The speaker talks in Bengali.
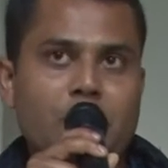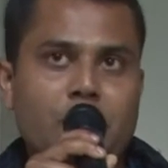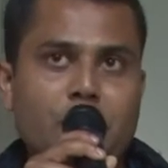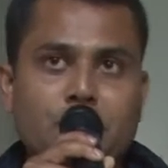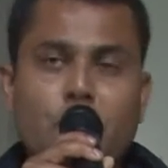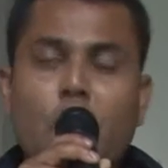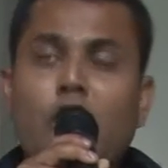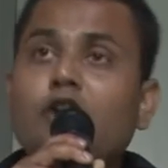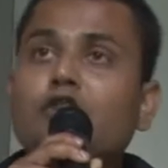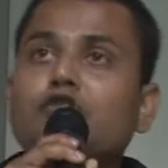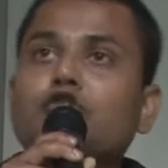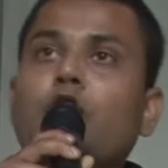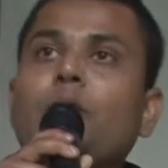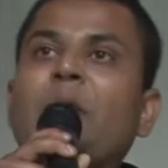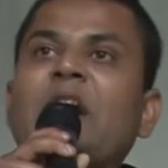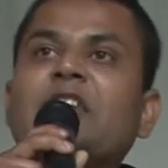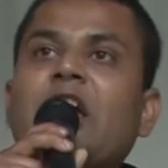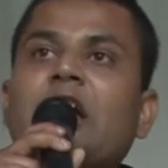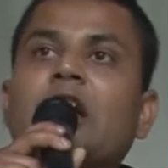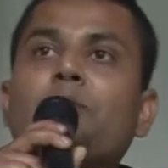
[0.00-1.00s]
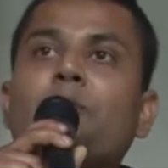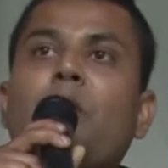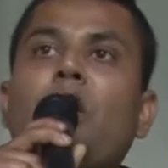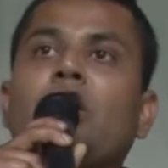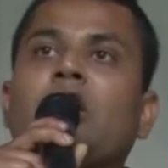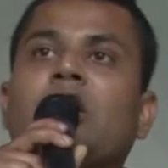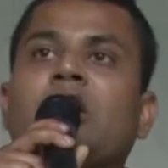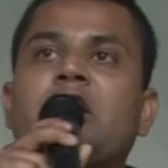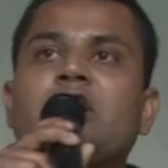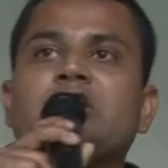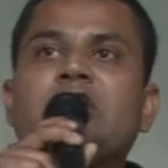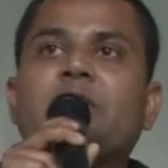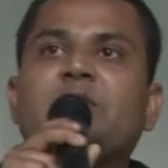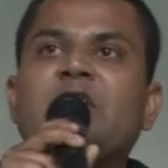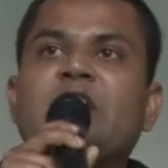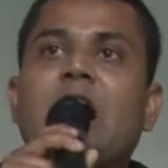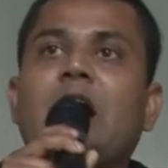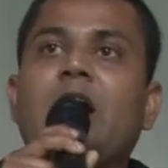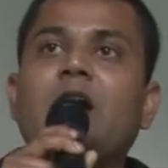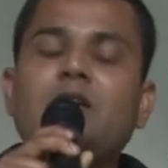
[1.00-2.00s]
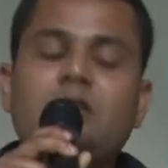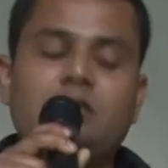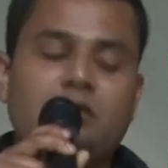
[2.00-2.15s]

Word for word: কৃষক তোমাদের পক্ষে যাবে না